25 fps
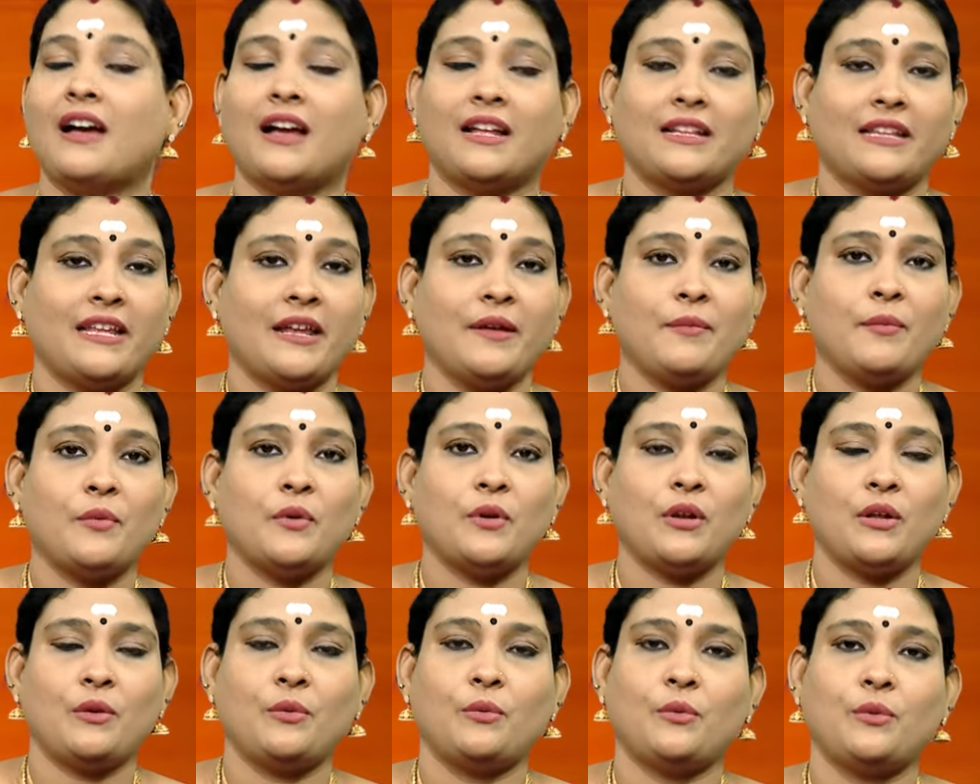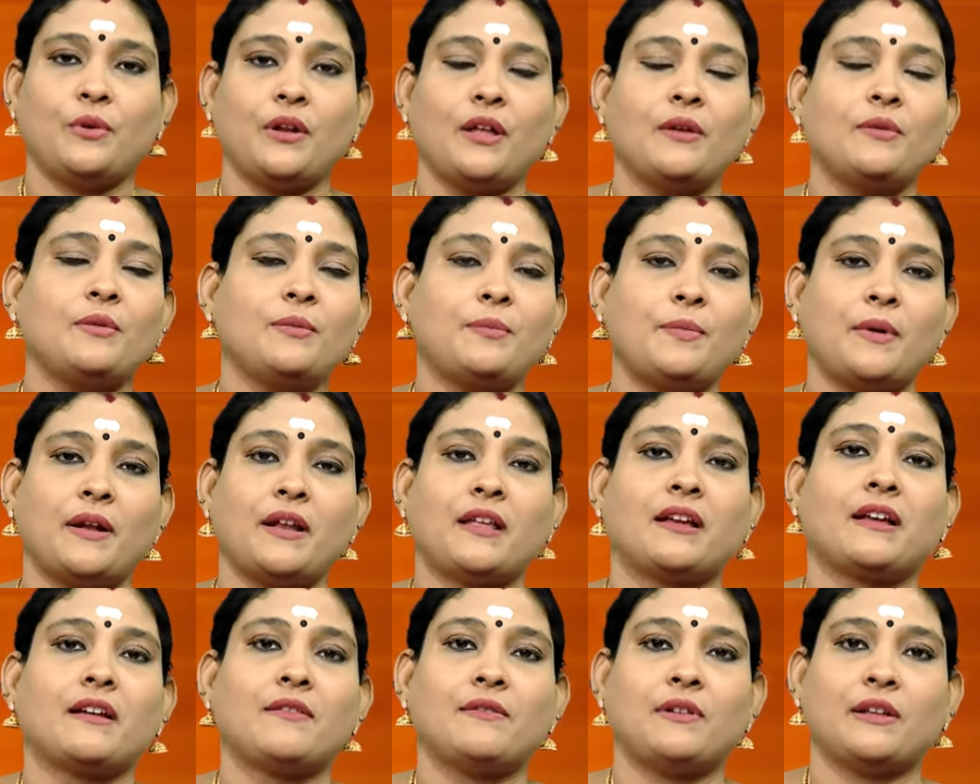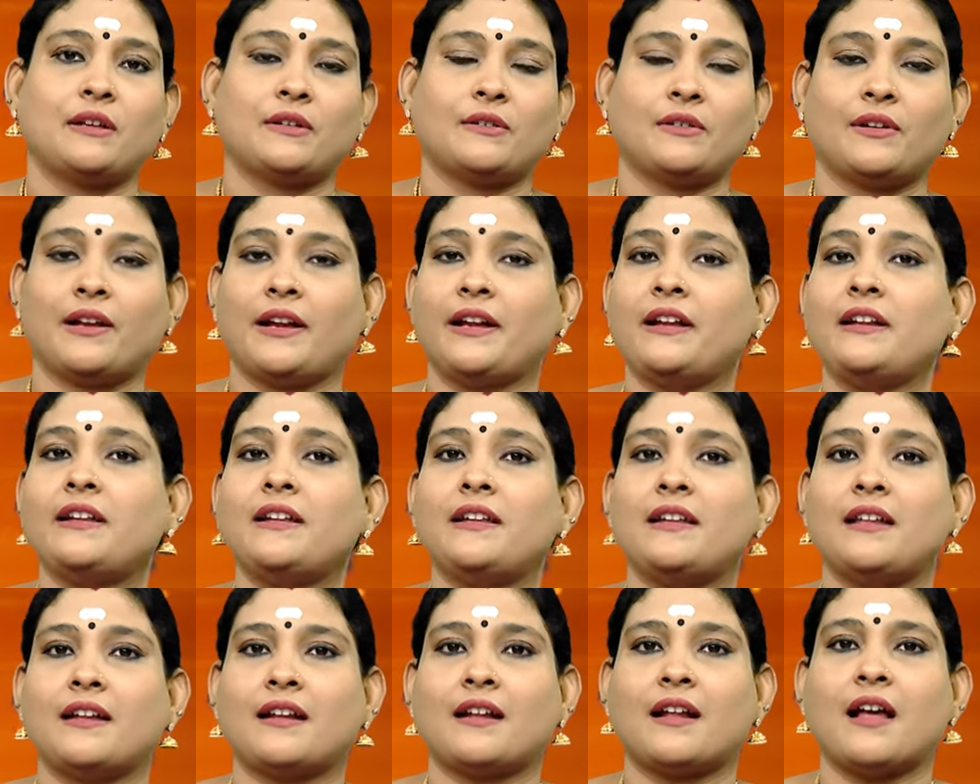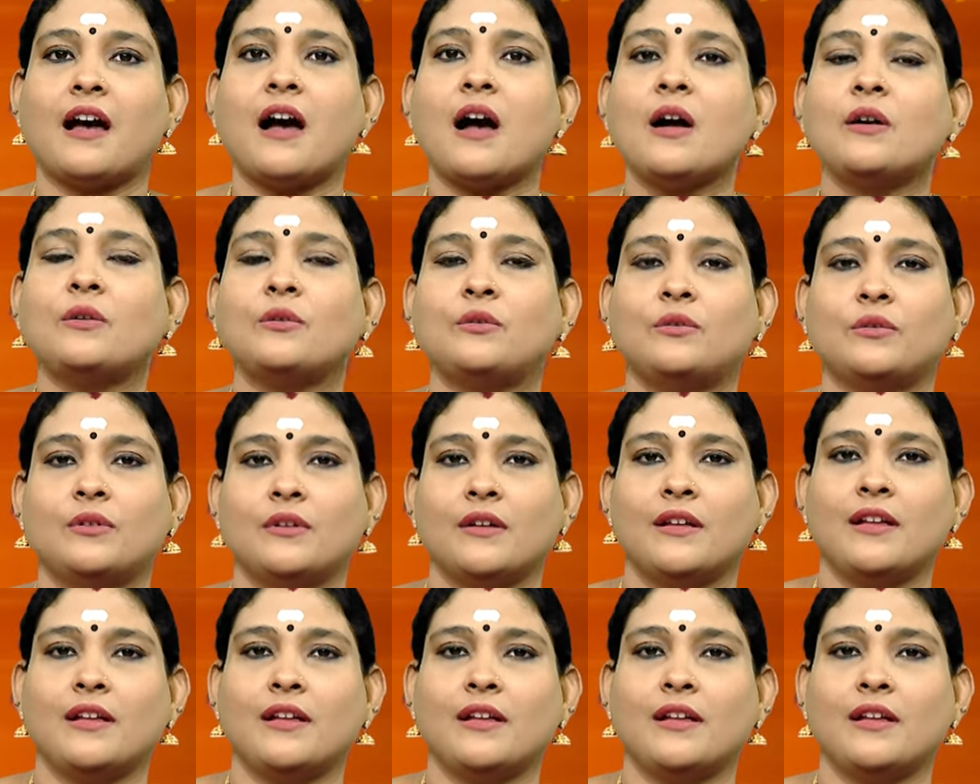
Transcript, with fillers: அதே போல் உணவு பழக்க வழக்கம் ரெண்டில் ராகு